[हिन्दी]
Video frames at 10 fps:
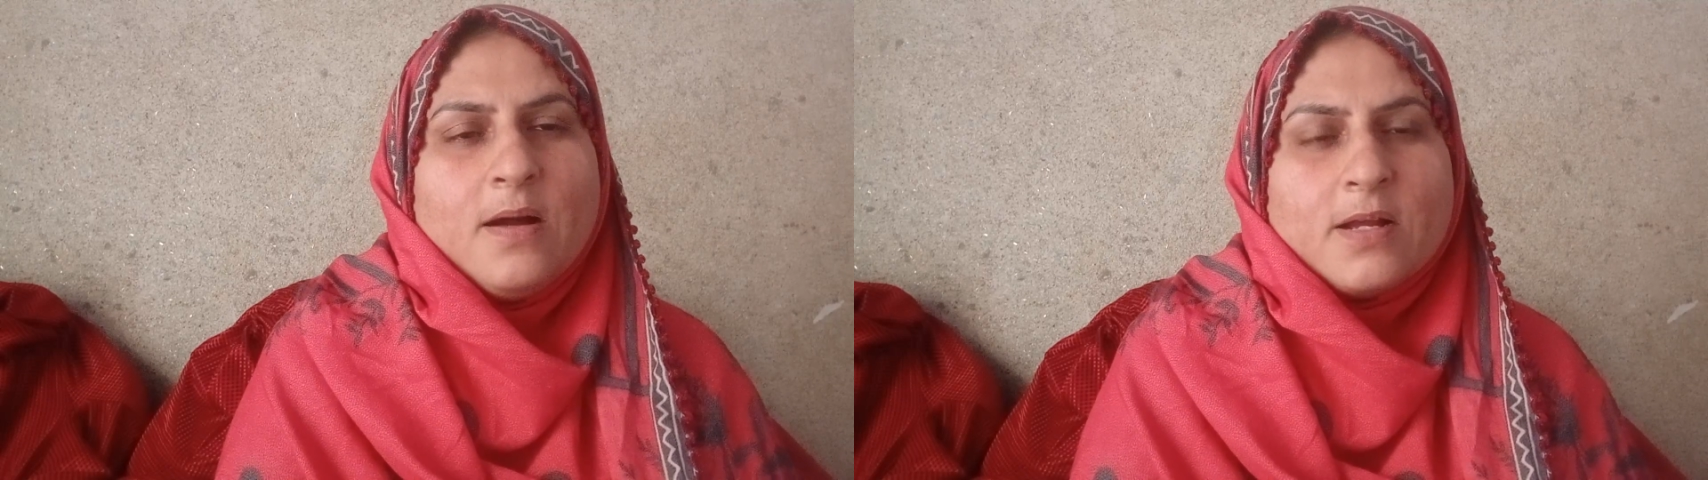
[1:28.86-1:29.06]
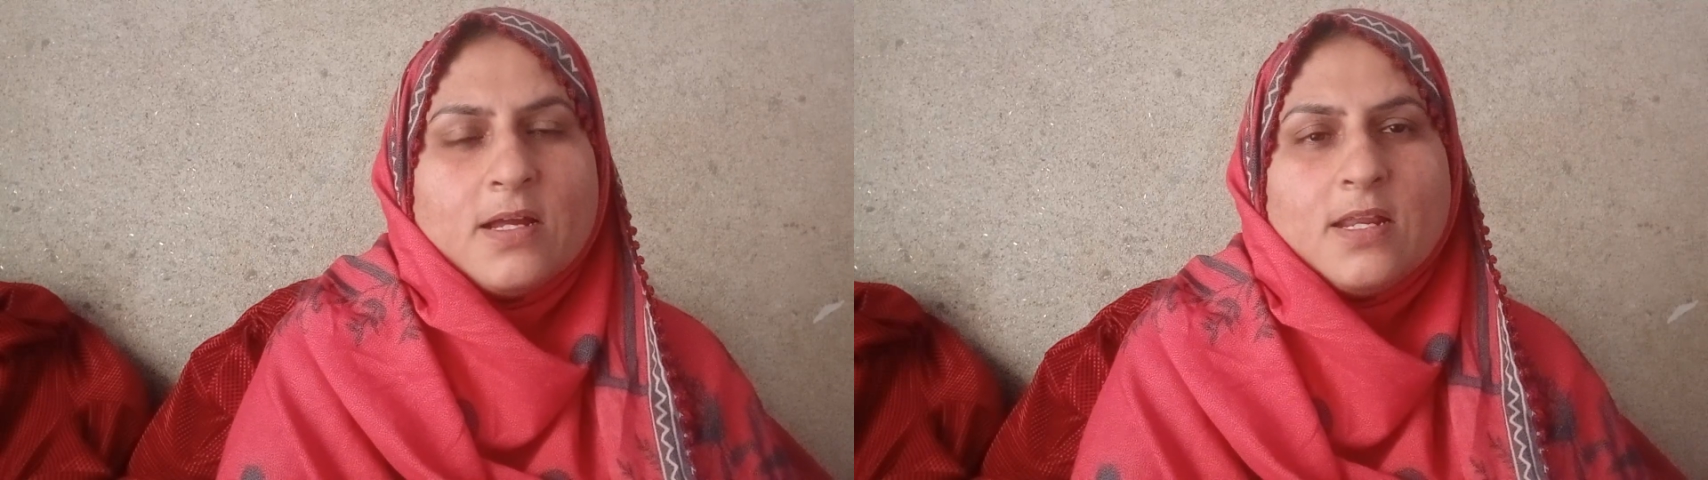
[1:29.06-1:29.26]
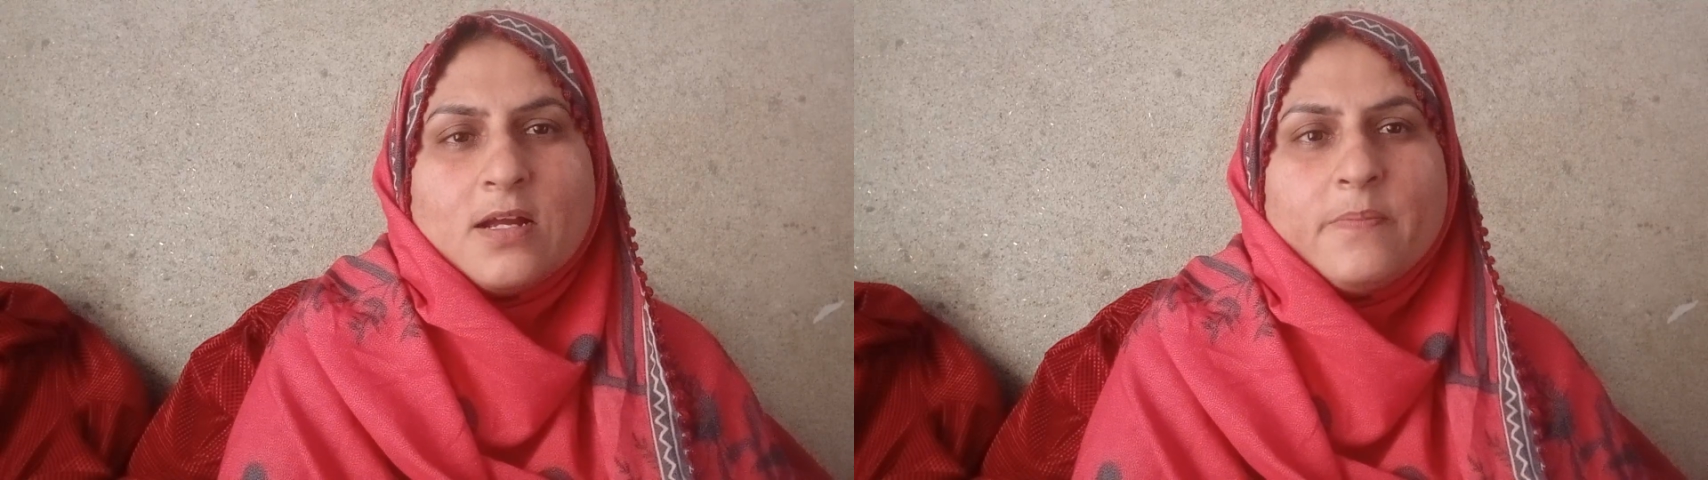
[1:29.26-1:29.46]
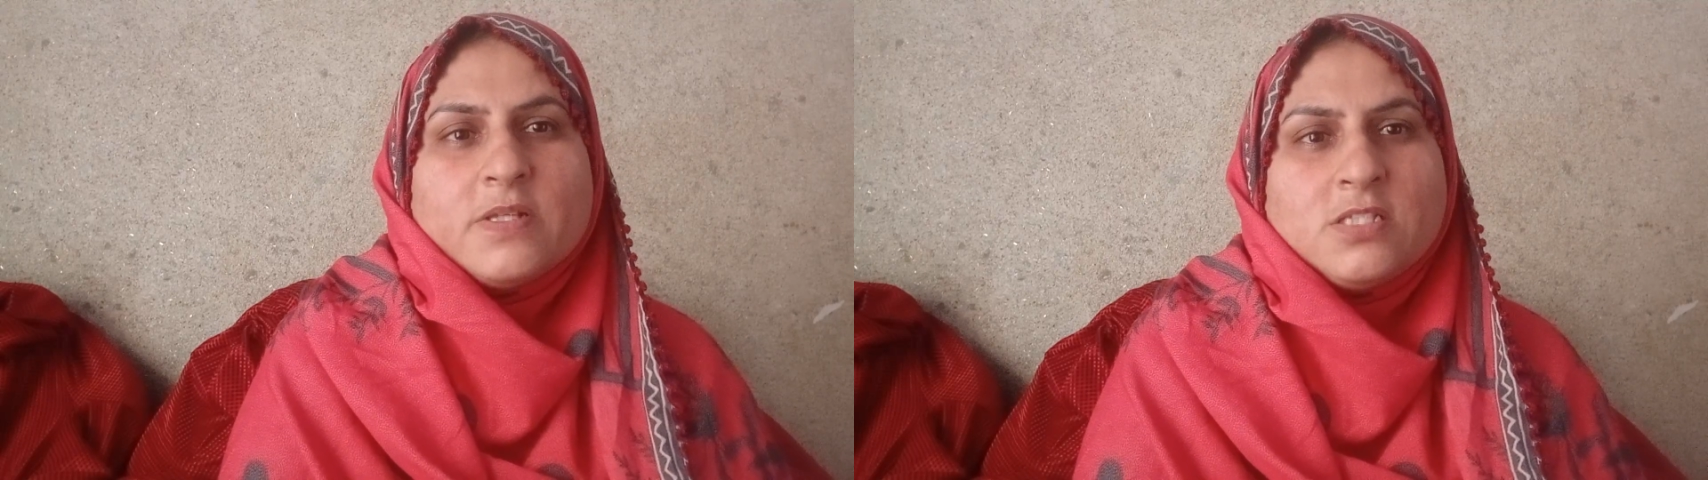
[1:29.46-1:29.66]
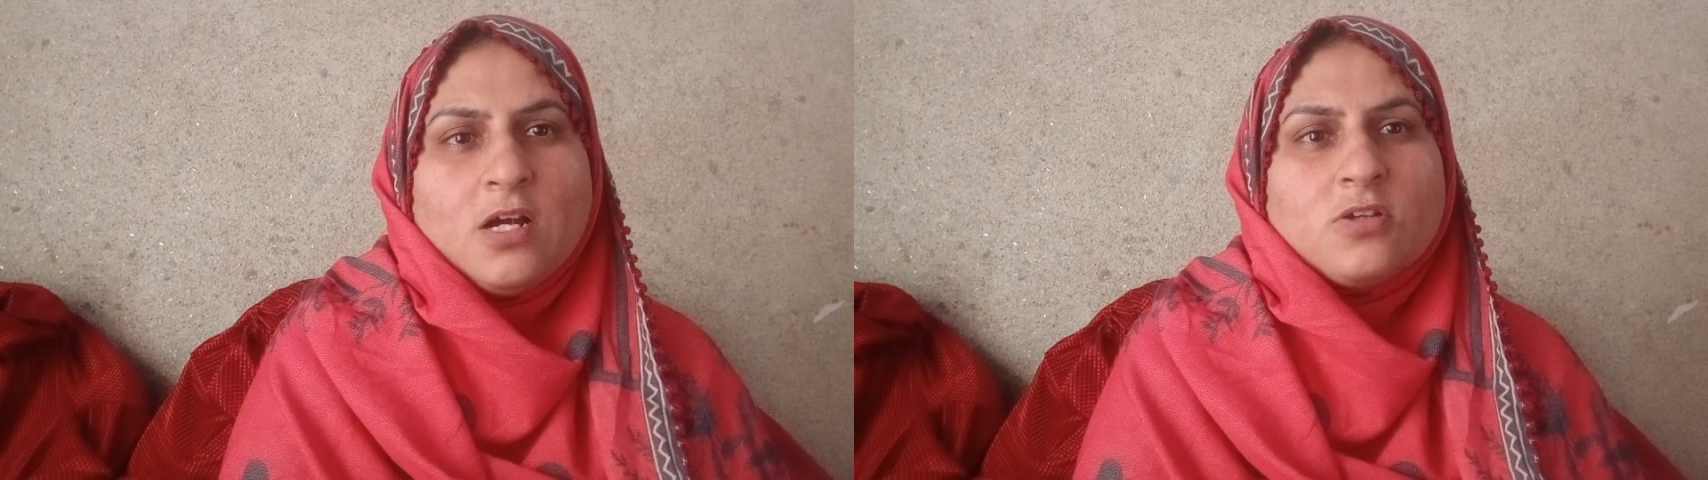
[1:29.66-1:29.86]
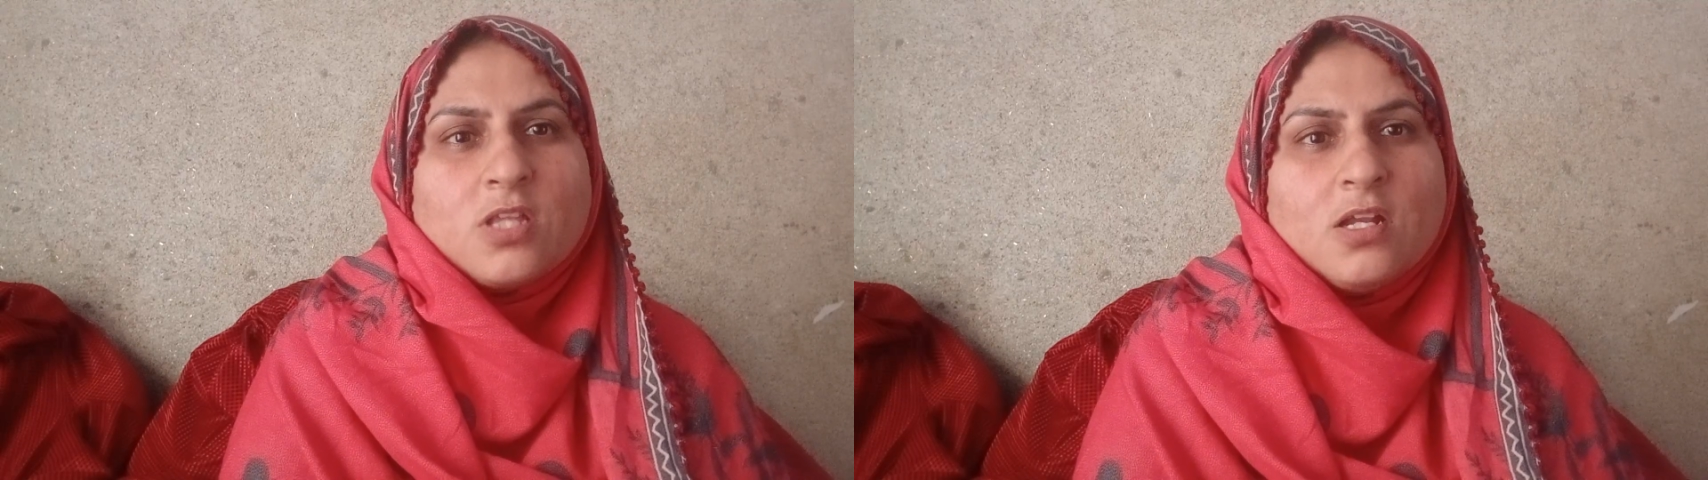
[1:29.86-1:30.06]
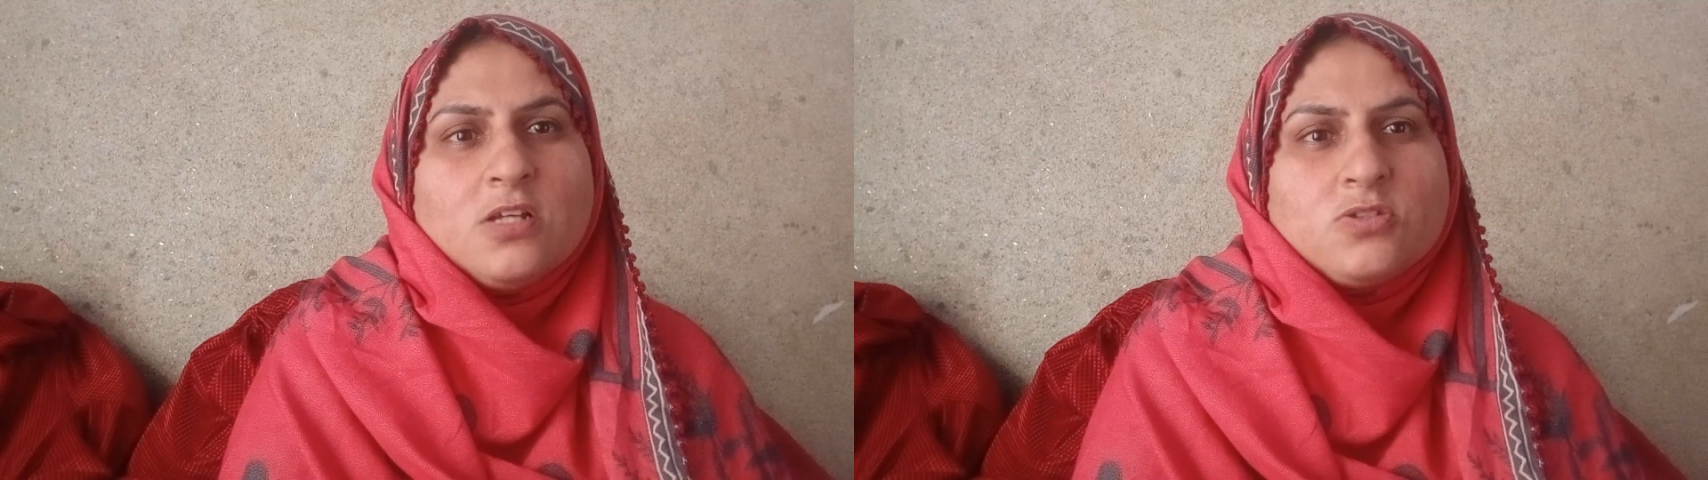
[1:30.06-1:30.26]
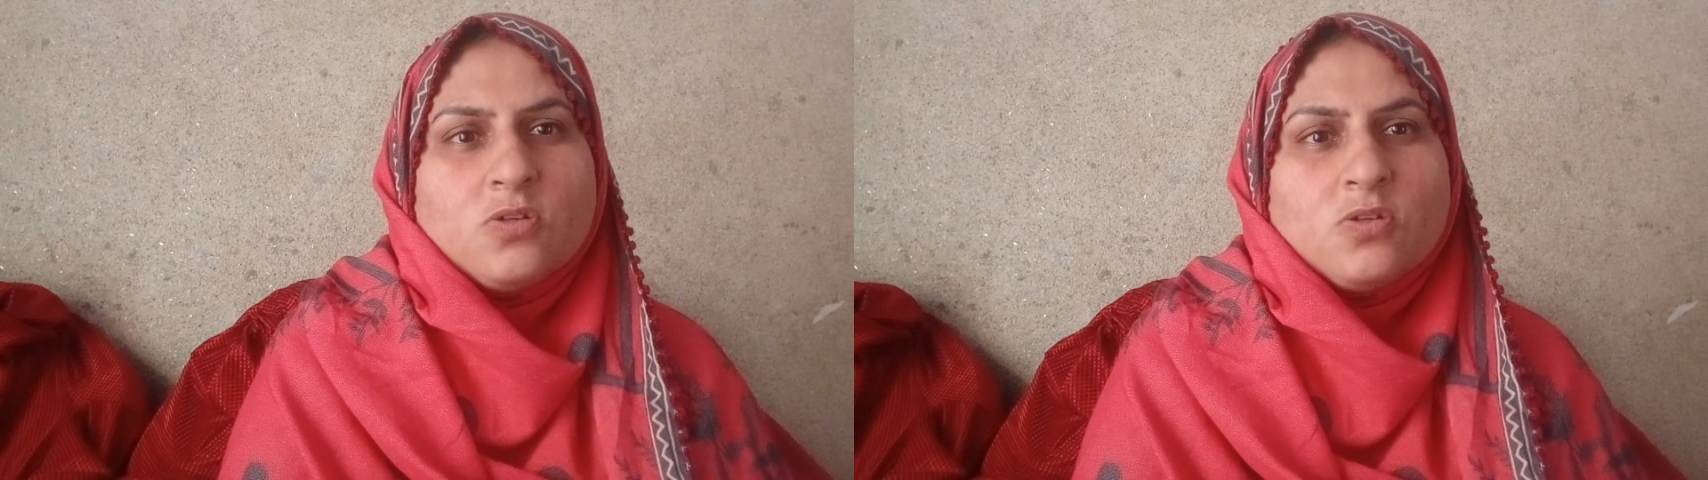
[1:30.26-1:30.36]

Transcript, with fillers: अगर एक बच्चा होता है ना